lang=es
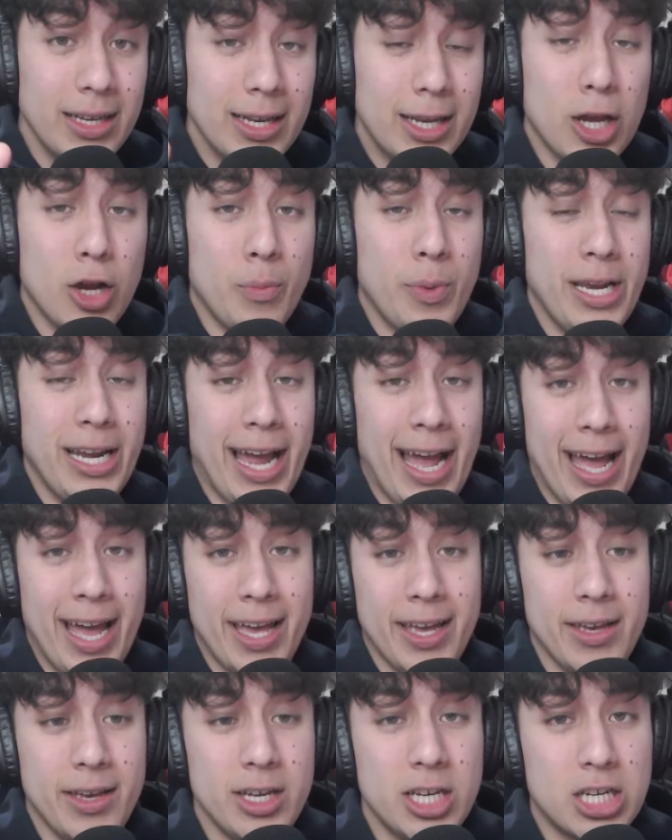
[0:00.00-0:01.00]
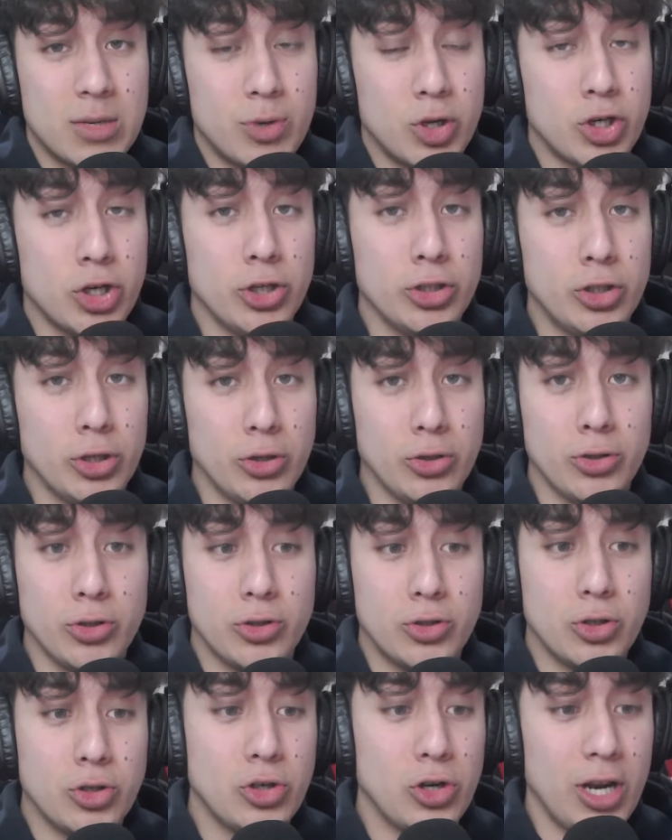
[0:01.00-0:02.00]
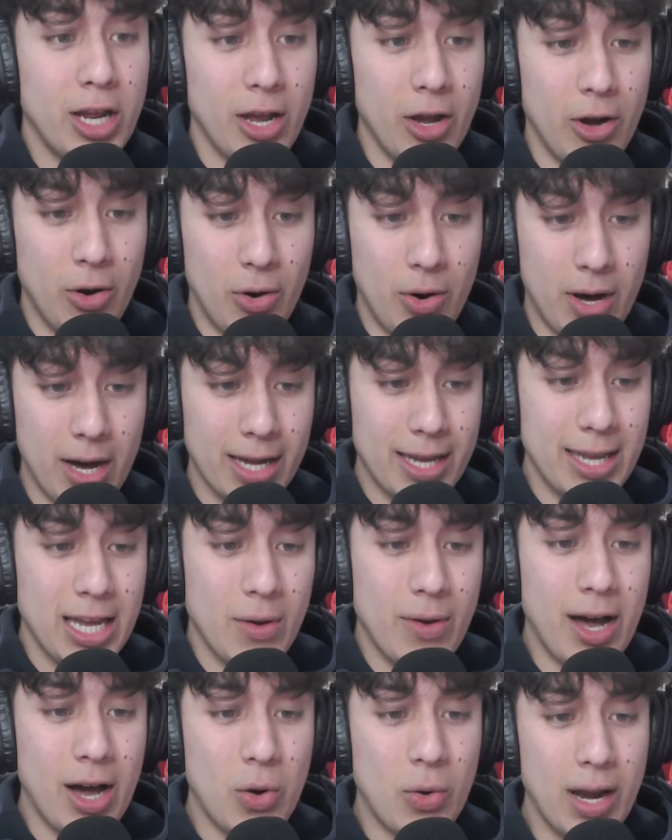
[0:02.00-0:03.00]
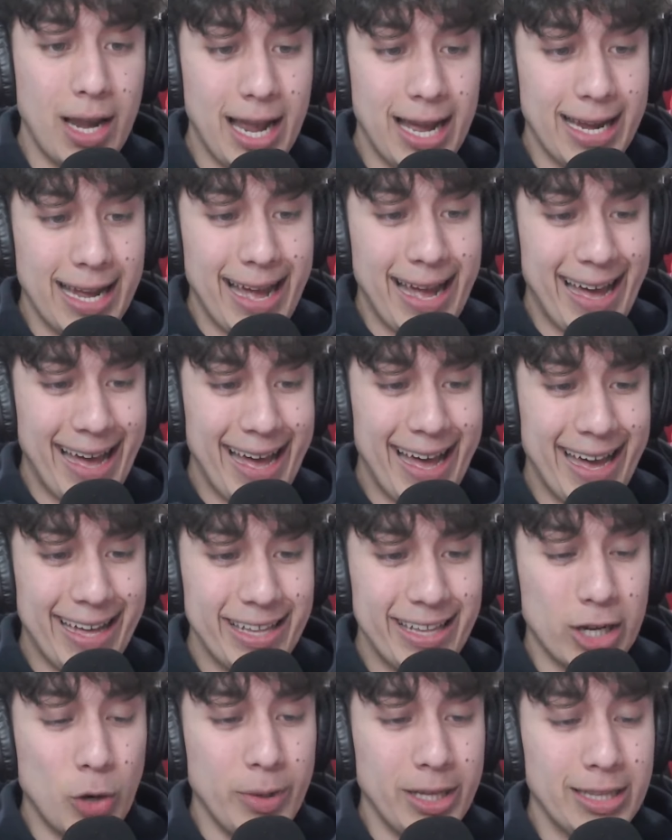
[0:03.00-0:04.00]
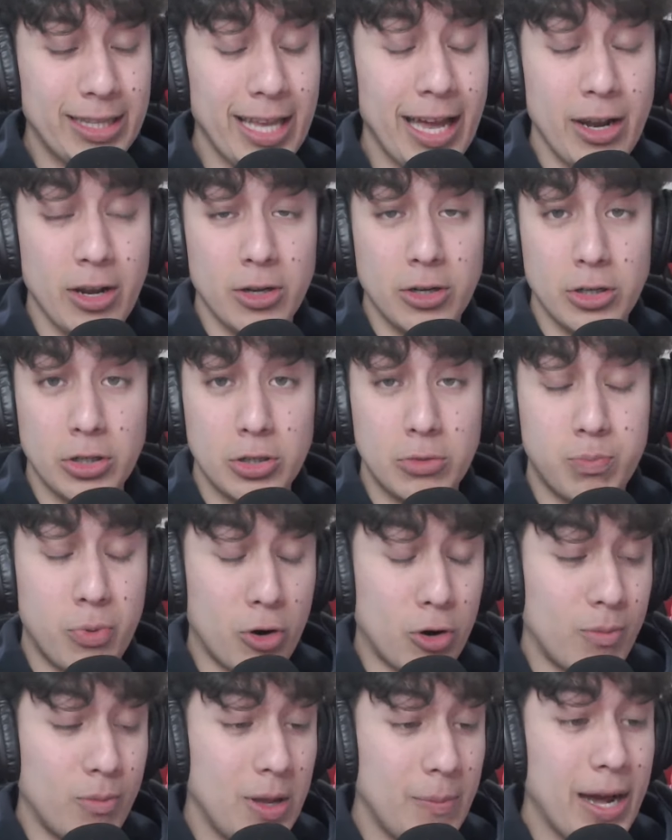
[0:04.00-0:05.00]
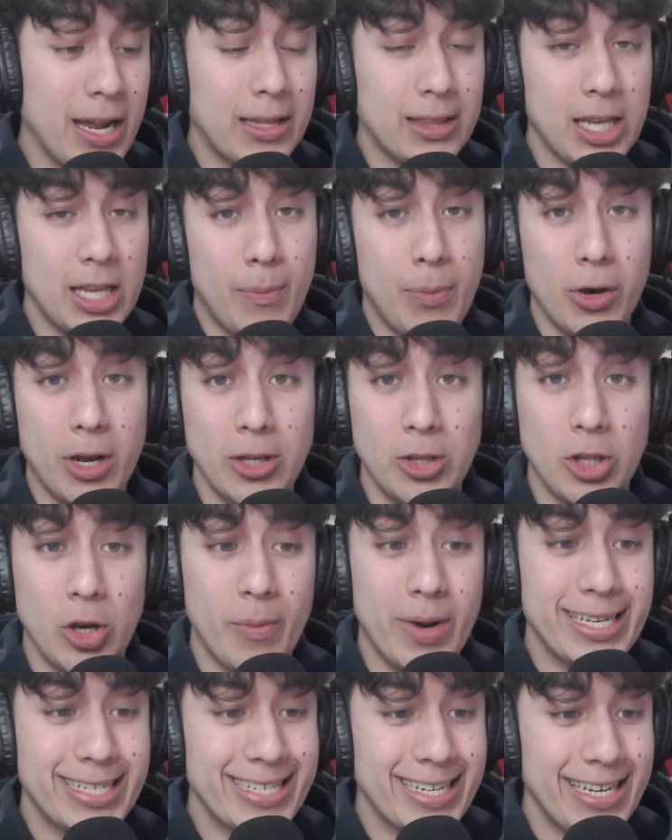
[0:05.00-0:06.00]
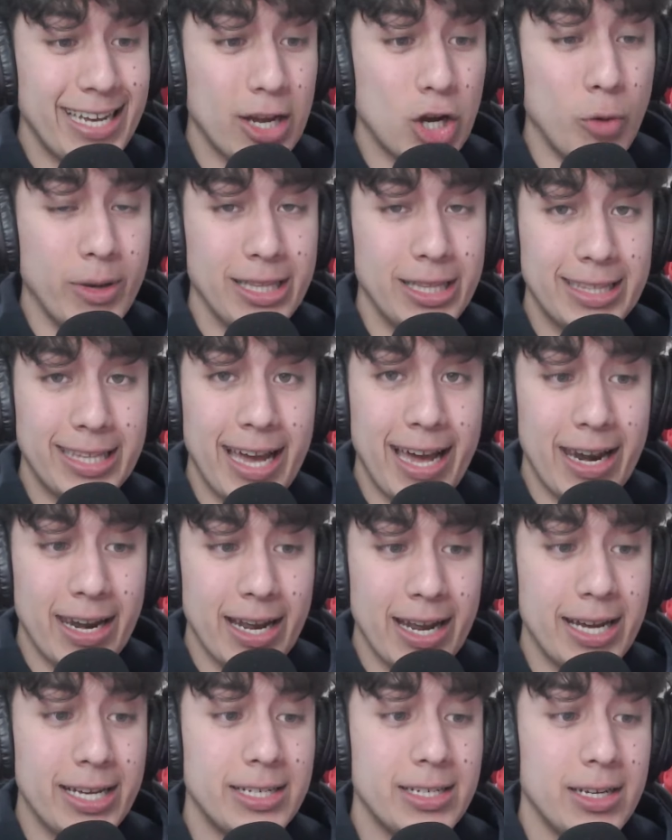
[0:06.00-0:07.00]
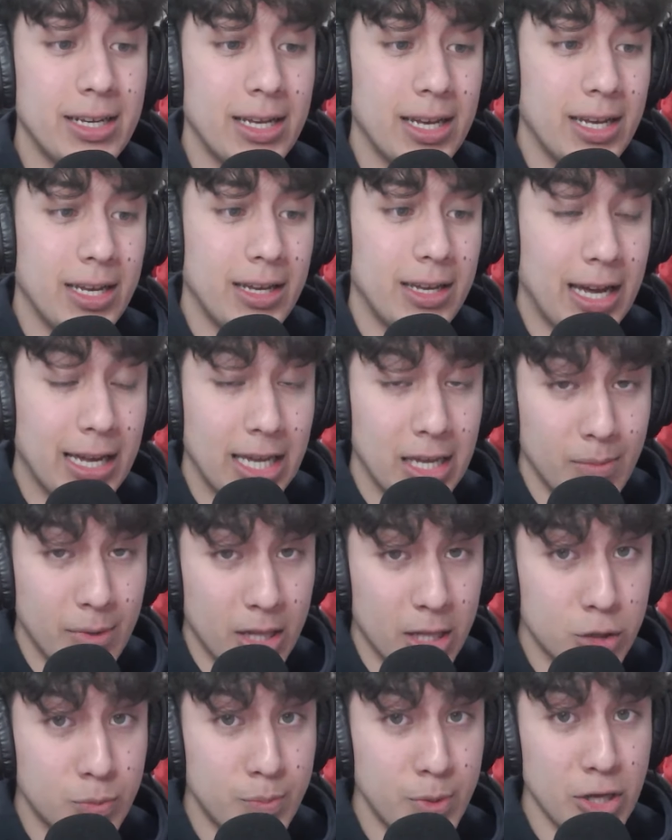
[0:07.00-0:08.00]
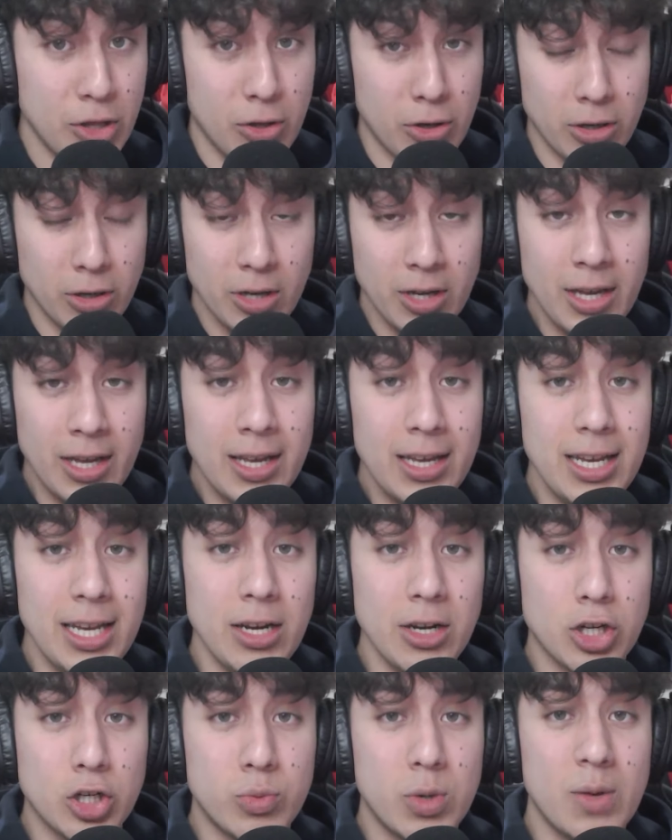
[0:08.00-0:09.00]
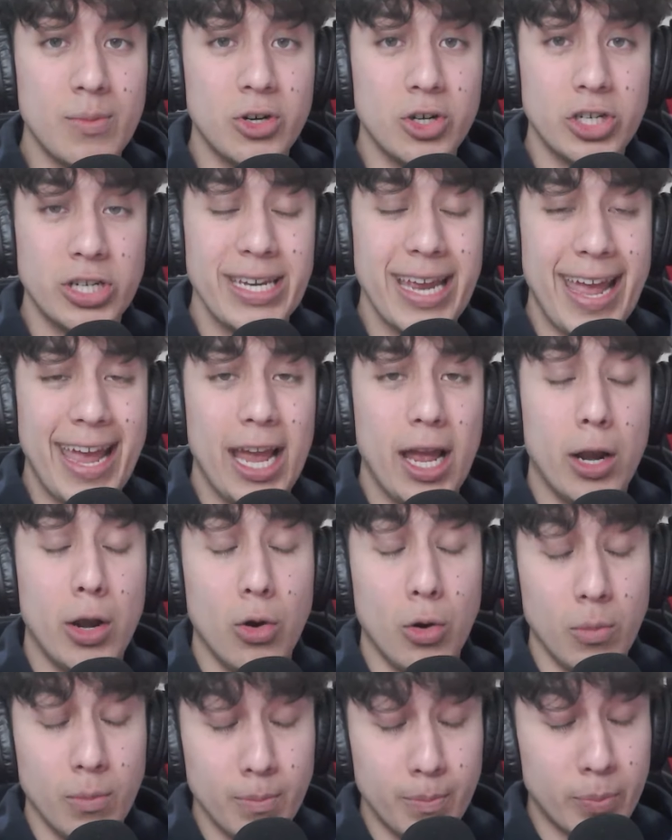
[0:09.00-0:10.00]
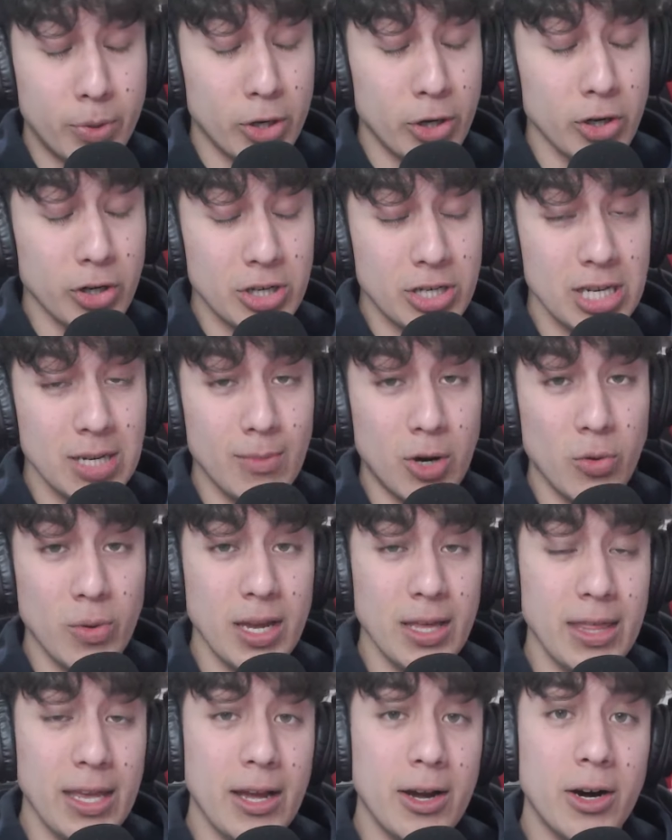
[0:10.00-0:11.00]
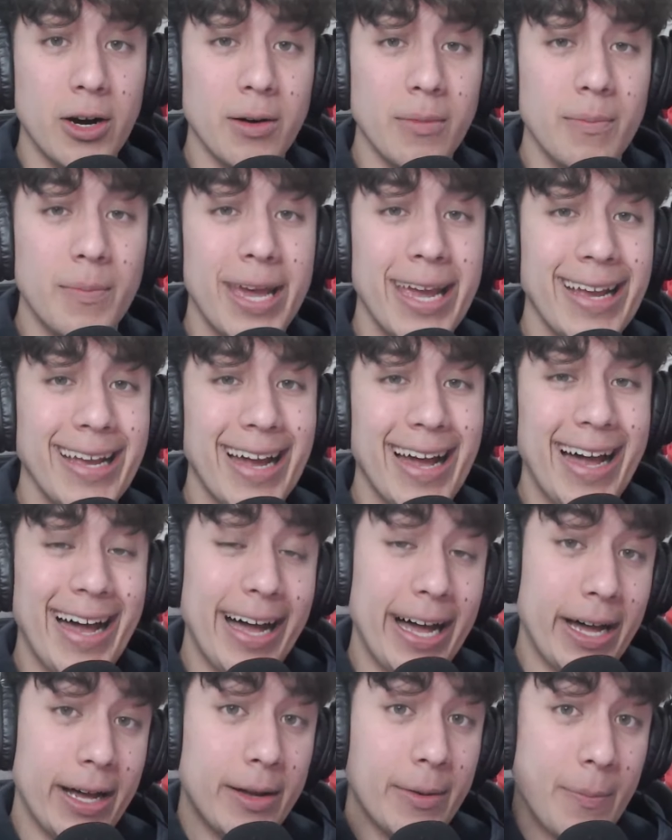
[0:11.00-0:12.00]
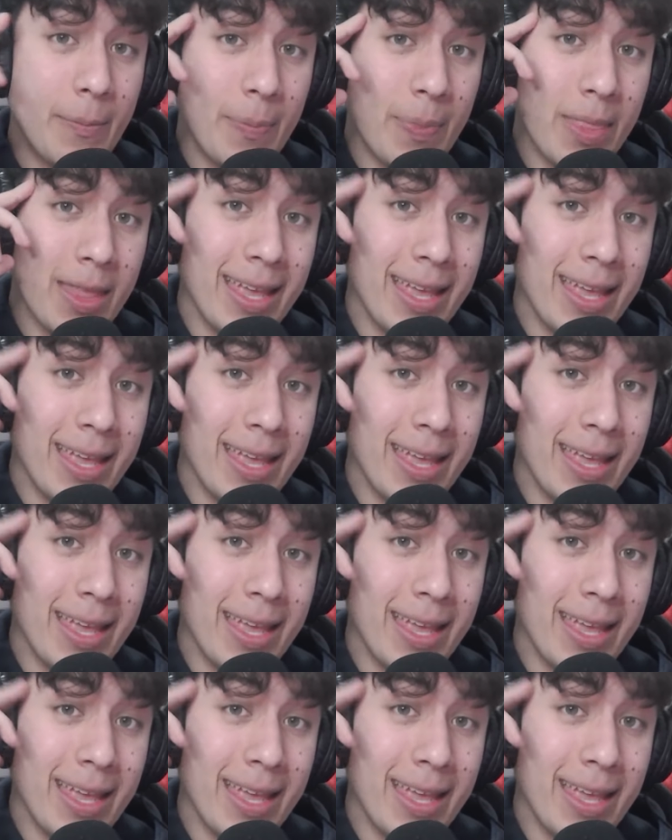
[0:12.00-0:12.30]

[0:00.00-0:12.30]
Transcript: ¿Qué opináis vosotros? Os leo aquí abajo en la caja de comentarios. Por mi parte, poquito más que comentar, así que aquí me despido y nos vemos en un próximo vídeo. ¡Venga!